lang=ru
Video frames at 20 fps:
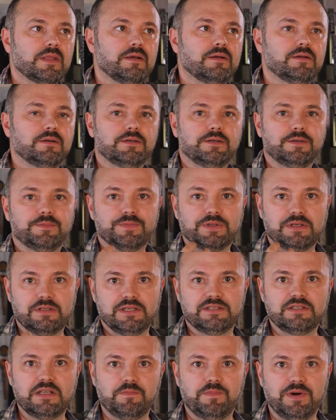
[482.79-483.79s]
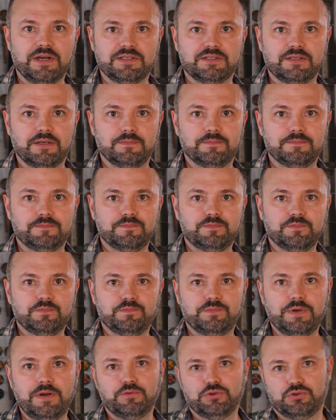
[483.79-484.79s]
А, классная паста.
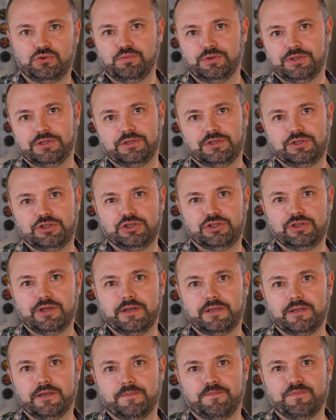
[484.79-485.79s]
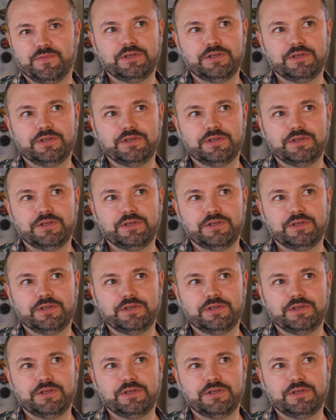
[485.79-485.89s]
Прямо суперское сочетание.